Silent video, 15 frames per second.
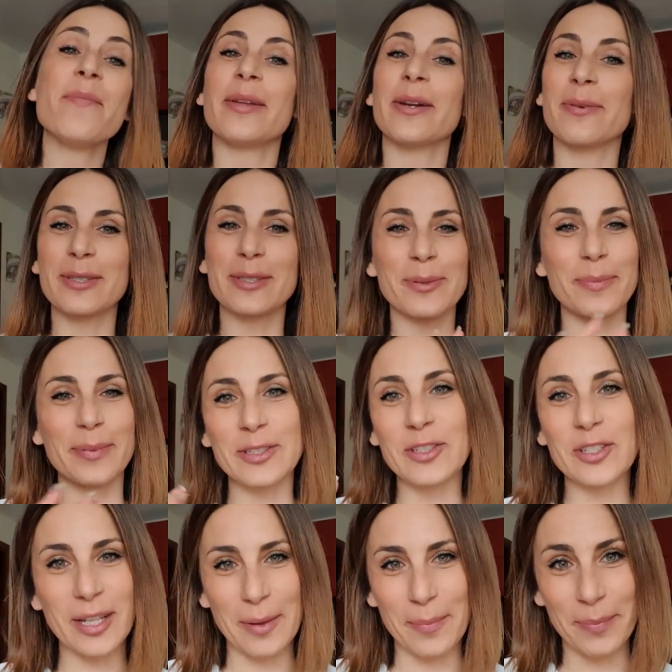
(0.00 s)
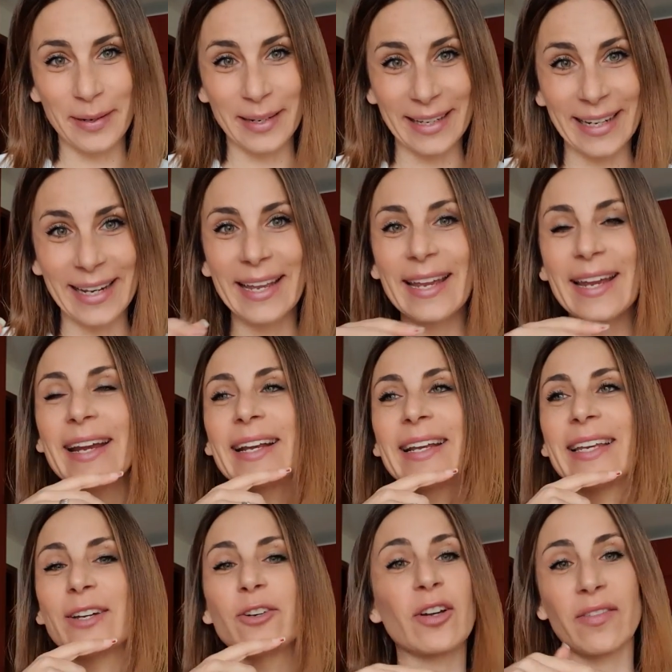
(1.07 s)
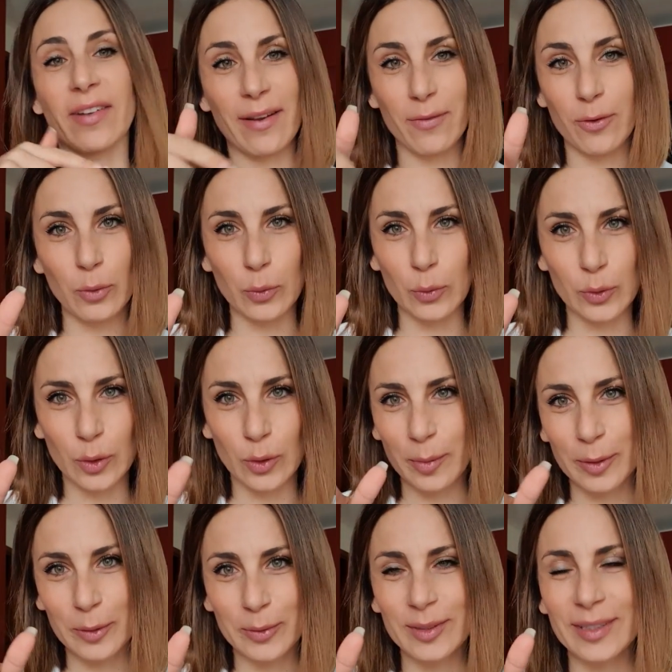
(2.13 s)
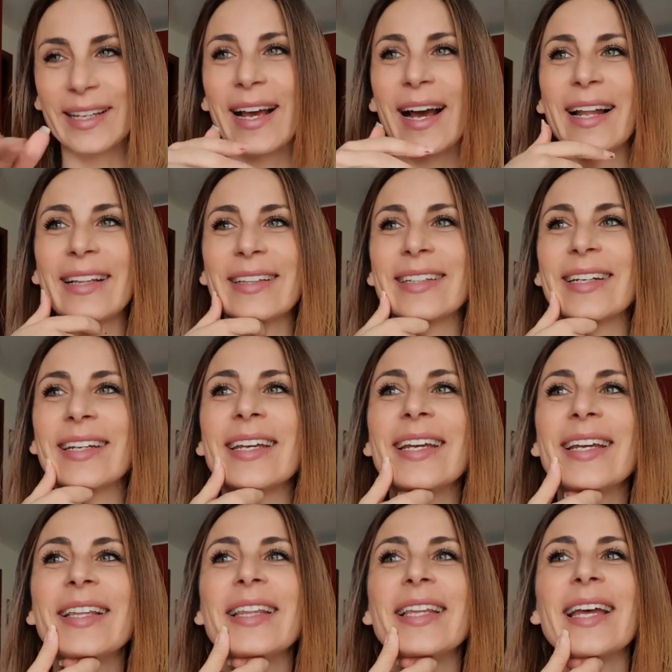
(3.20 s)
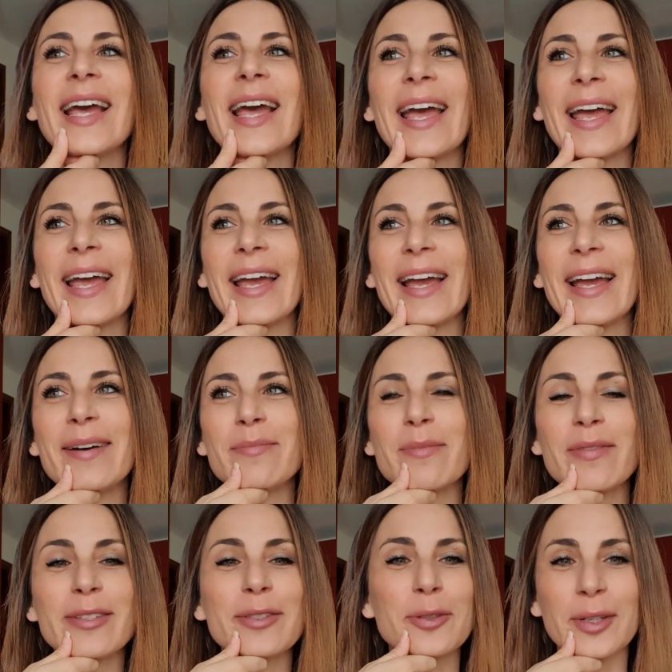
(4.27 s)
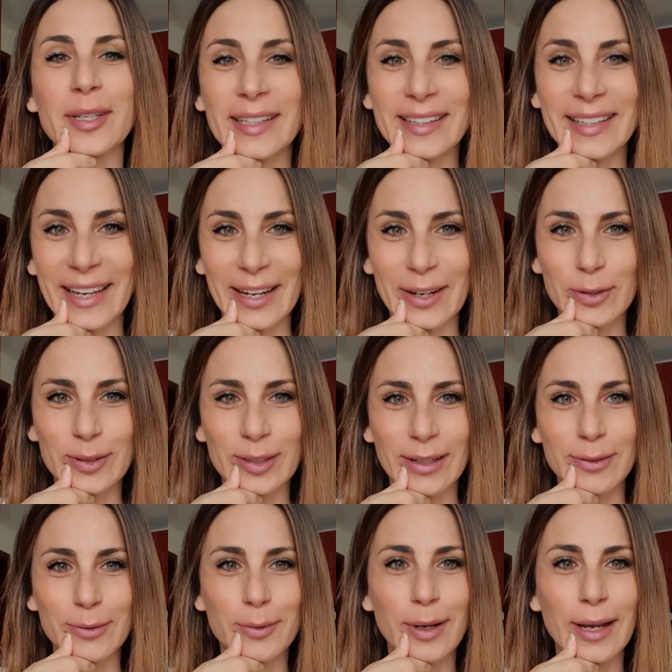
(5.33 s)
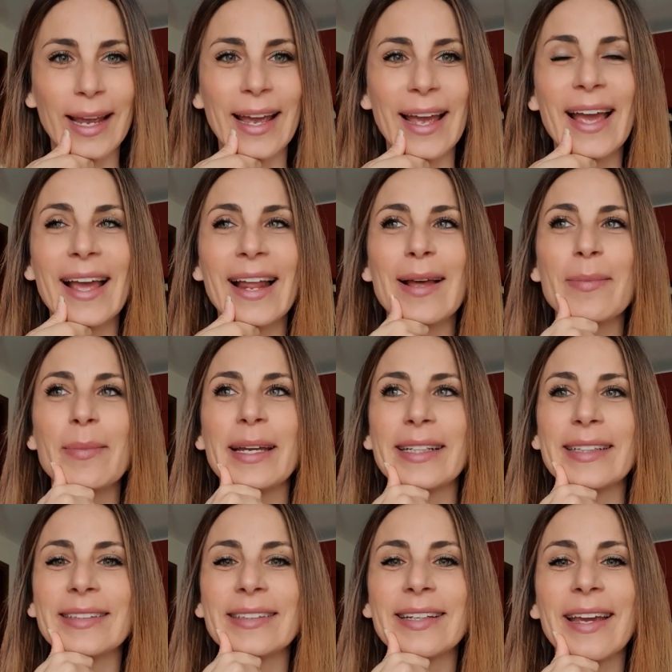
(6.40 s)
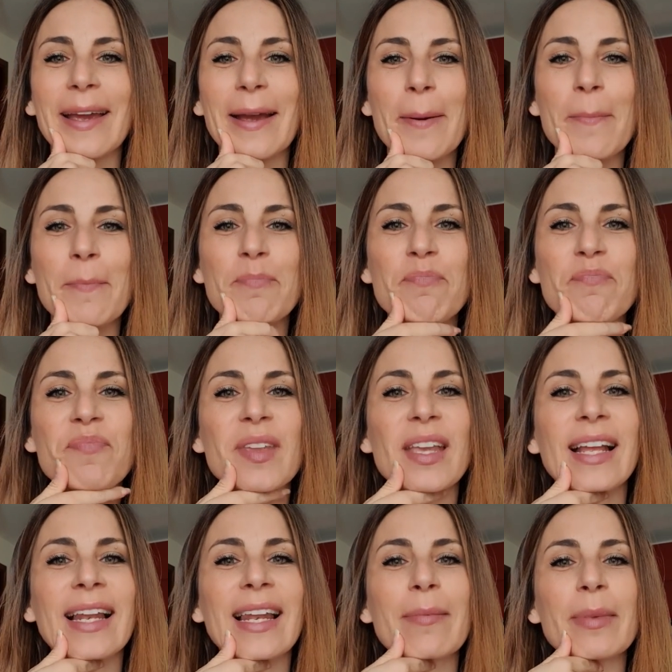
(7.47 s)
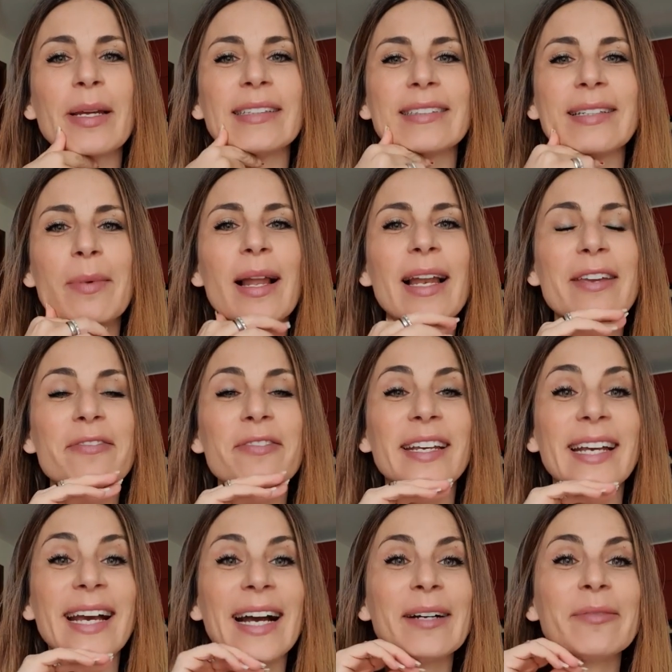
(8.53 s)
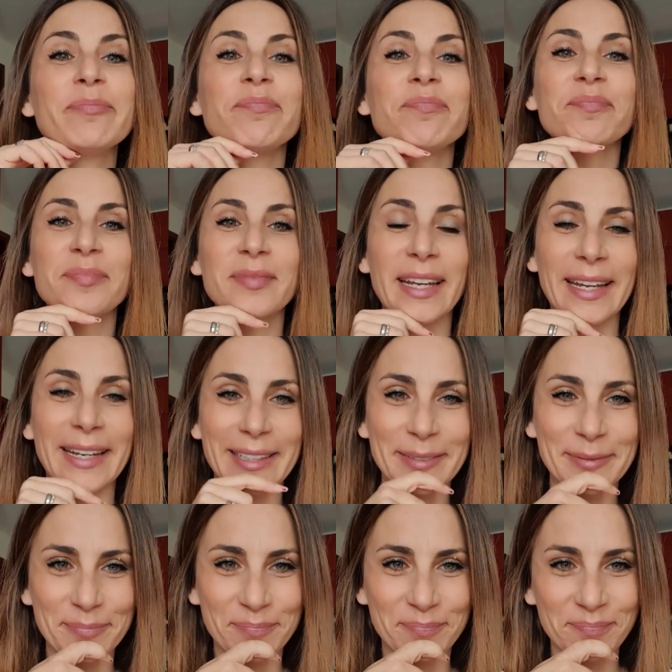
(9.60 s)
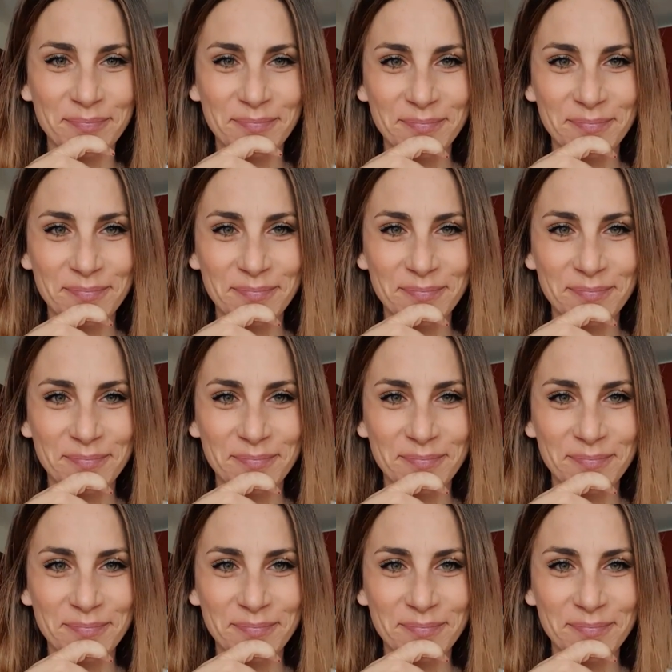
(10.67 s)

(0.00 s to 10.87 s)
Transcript: per questo pesce d'aprile che non avrei voluto come tutti gli altri, eh, ma visto che Diego tra i due è la mente, um, la mente malefica, eh,